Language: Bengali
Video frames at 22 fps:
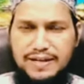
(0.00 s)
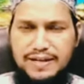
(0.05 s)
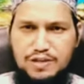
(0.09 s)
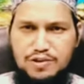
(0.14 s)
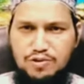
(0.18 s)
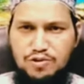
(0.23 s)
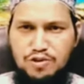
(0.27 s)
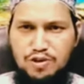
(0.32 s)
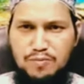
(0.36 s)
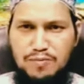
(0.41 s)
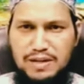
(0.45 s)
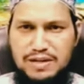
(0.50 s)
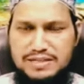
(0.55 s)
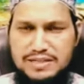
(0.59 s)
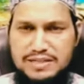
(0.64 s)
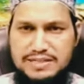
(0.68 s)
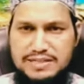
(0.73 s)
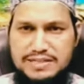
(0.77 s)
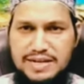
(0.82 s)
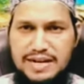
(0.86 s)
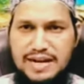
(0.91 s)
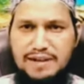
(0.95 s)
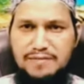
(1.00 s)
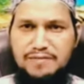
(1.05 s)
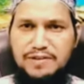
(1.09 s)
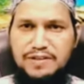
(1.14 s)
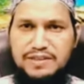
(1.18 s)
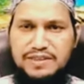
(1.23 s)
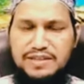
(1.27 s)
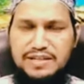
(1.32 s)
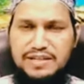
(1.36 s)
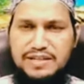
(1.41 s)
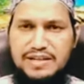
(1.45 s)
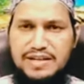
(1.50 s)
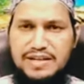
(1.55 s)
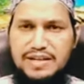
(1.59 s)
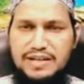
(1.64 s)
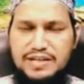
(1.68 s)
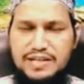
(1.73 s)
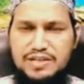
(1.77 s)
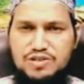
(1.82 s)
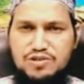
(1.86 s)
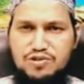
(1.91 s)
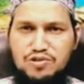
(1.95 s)
কিছু দরবার আছে জেলা ভিত্তিক
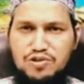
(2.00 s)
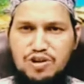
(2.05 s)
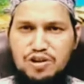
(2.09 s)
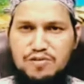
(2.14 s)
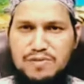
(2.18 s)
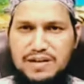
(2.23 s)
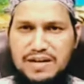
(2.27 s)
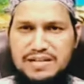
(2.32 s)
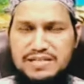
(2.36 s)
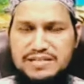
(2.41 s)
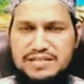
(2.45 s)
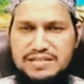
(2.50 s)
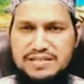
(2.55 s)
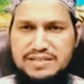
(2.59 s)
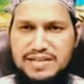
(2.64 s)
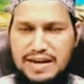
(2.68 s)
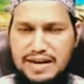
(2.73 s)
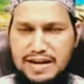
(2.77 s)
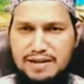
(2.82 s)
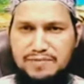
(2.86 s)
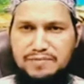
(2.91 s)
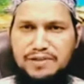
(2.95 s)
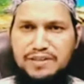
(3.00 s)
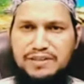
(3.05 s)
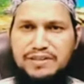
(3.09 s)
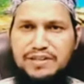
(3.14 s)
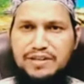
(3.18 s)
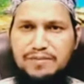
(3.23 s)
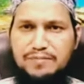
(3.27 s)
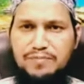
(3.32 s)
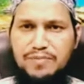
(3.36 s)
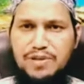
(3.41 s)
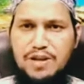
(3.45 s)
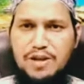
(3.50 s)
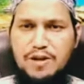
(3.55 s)
কিছু দরবার আছে থানা ভিত্তিক